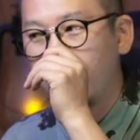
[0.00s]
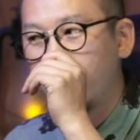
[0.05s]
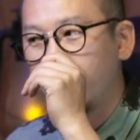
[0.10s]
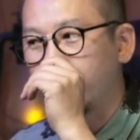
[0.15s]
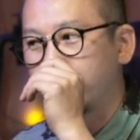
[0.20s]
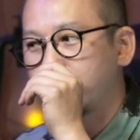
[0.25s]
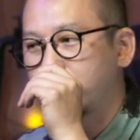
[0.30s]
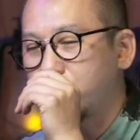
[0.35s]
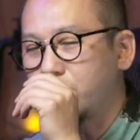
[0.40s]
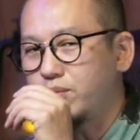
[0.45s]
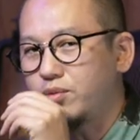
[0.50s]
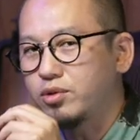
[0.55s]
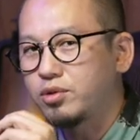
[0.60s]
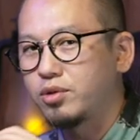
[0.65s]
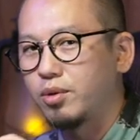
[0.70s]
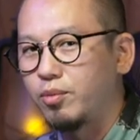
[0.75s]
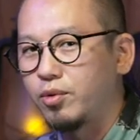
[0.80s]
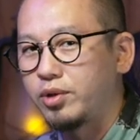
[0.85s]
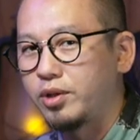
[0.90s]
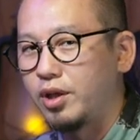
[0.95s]
もうそも
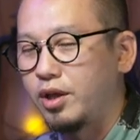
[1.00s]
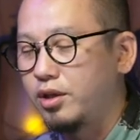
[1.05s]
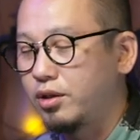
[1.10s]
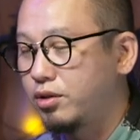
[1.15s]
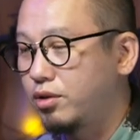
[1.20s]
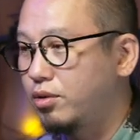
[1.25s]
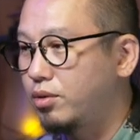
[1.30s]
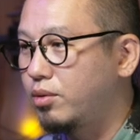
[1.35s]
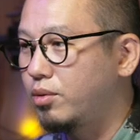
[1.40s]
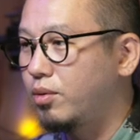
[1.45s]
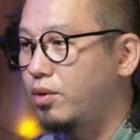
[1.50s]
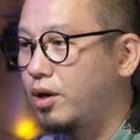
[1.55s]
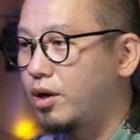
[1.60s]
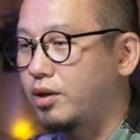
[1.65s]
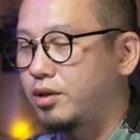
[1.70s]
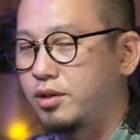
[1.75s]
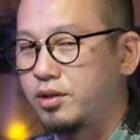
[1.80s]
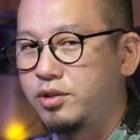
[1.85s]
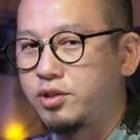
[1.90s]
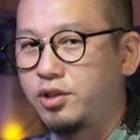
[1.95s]
そも電球の
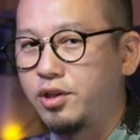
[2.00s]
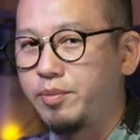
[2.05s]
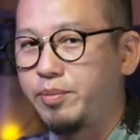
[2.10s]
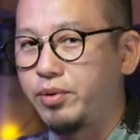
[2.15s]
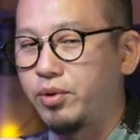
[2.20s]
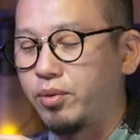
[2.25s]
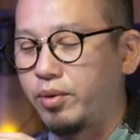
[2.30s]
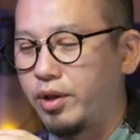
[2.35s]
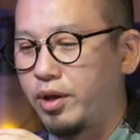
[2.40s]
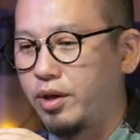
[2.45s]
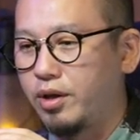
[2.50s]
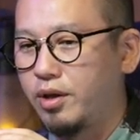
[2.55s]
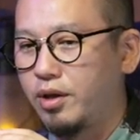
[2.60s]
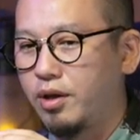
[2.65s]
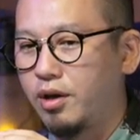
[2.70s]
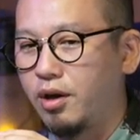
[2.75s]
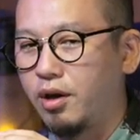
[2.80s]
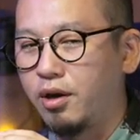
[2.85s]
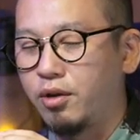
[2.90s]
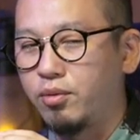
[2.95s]
中にジープのね
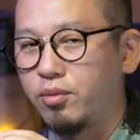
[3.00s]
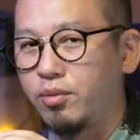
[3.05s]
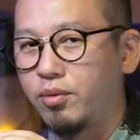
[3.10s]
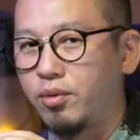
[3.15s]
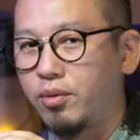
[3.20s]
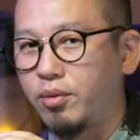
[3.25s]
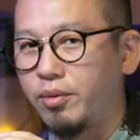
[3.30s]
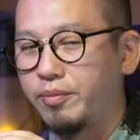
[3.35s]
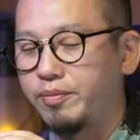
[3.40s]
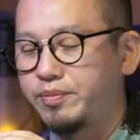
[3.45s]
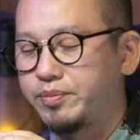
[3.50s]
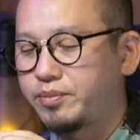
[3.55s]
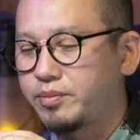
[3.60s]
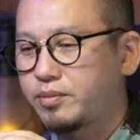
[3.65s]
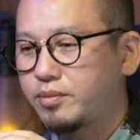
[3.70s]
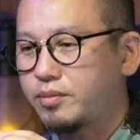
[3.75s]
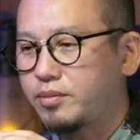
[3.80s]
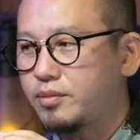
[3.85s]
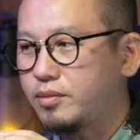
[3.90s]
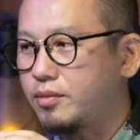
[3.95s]
あの
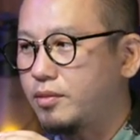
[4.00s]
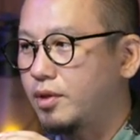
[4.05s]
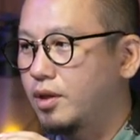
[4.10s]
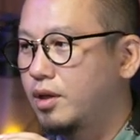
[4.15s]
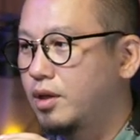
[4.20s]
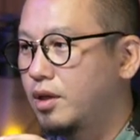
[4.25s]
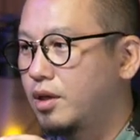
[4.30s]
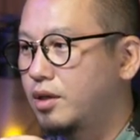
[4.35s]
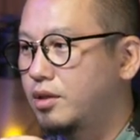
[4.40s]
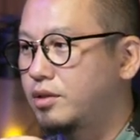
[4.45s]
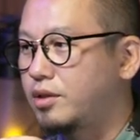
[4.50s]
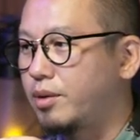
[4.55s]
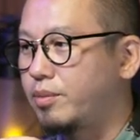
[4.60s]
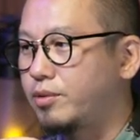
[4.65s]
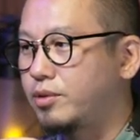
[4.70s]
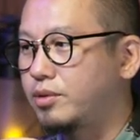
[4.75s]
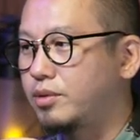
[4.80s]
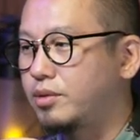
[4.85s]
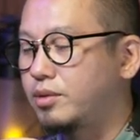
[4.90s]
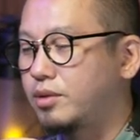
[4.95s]

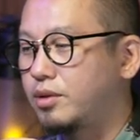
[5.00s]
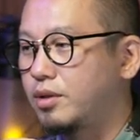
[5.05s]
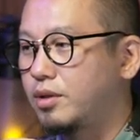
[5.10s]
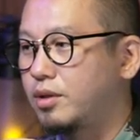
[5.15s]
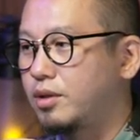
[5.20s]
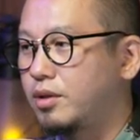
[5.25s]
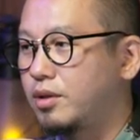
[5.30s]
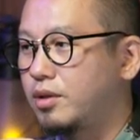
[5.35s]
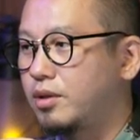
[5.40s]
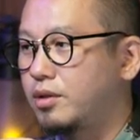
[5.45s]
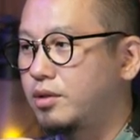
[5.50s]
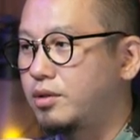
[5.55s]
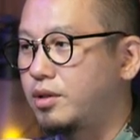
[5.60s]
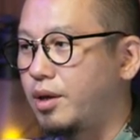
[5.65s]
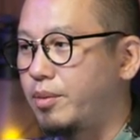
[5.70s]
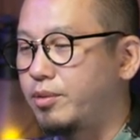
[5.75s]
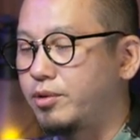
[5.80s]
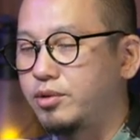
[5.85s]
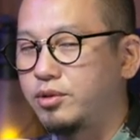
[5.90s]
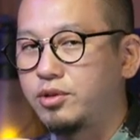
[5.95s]
セブン
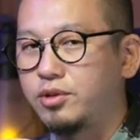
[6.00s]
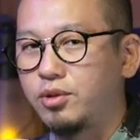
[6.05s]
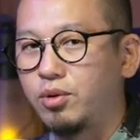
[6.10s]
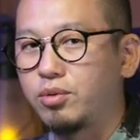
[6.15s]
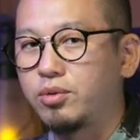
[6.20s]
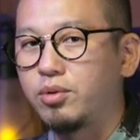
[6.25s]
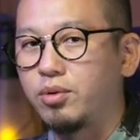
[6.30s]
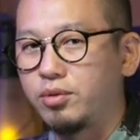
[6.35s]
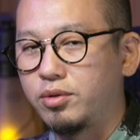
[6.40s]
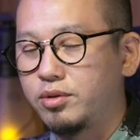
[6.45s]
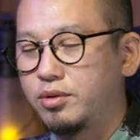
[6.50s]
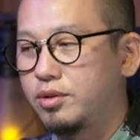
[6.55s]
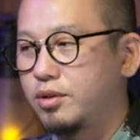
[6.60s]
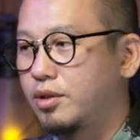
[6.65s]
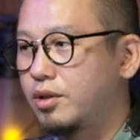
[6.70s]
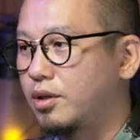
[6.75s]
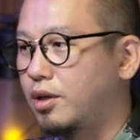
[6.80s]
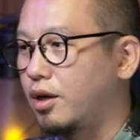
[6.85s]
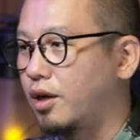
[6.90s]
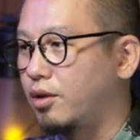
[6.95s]
セブンスロットル
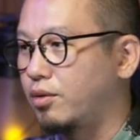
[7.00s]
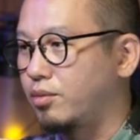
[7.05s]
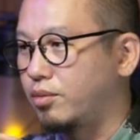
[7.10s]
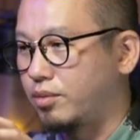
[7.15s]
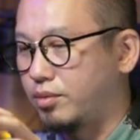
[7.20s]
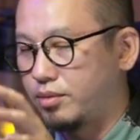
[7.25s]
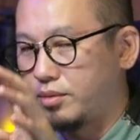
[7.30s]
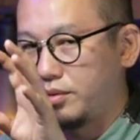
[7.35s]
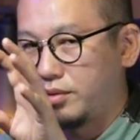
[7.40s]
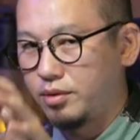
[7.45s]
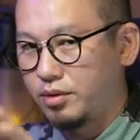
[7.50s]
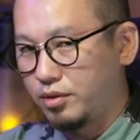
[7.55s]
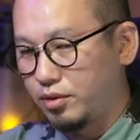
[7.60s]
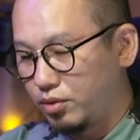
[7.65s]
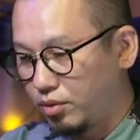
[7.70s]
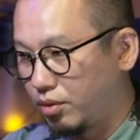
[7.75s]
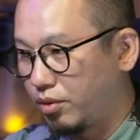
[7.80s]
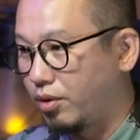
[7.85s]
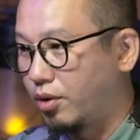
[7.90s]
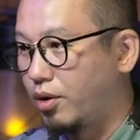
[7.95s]
あの
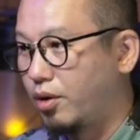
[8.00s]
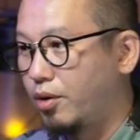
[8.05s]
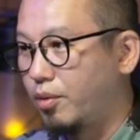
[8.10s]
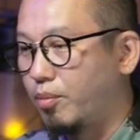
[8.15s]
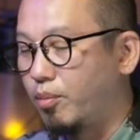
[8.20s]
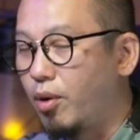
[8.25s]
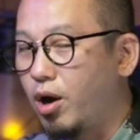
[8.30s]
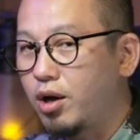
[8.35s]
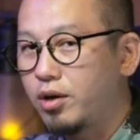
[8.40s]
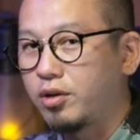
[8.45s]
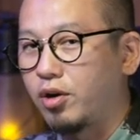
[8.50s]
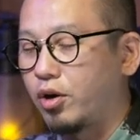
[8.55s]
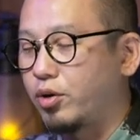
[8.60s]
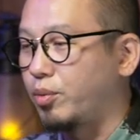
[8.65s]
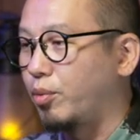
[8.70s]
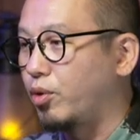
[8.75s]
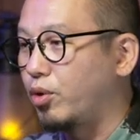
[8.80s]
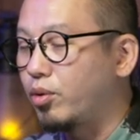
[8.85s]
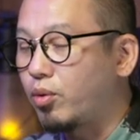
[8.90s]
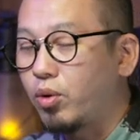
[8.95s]
のマークが書
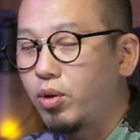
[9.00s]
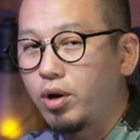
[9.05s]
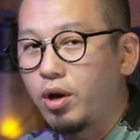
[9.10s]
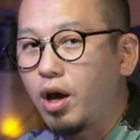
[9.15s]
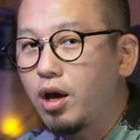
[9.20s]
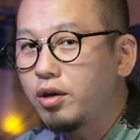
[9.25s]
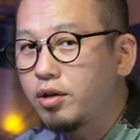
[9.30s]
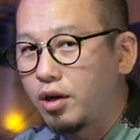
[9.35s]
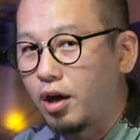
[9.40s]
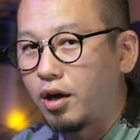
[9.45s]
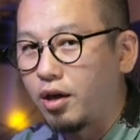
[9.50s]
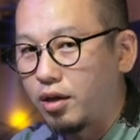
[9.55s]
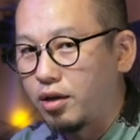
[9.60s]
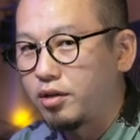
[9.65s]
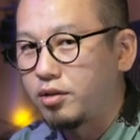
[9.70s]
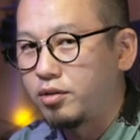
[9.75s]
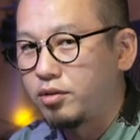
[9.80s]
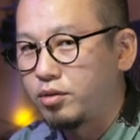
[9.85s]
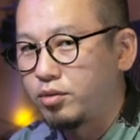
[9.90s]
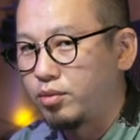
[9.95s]
いてあるこれ
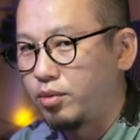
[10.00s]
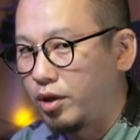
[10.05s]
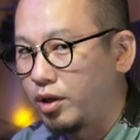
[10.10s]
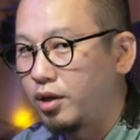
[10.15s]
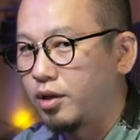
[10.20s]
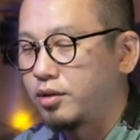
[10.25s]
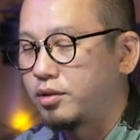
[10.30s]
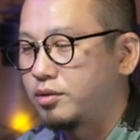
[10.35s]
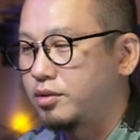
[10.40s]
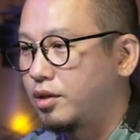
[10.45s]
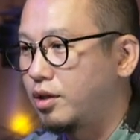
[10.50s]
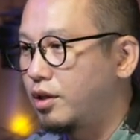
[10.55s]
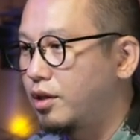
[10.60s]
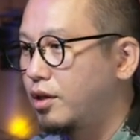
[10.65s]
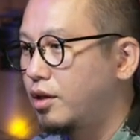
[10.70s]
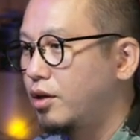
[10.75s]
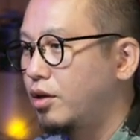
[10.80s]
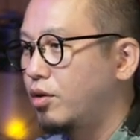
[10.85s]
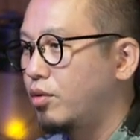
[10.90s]
ラングラーの絵なんですね。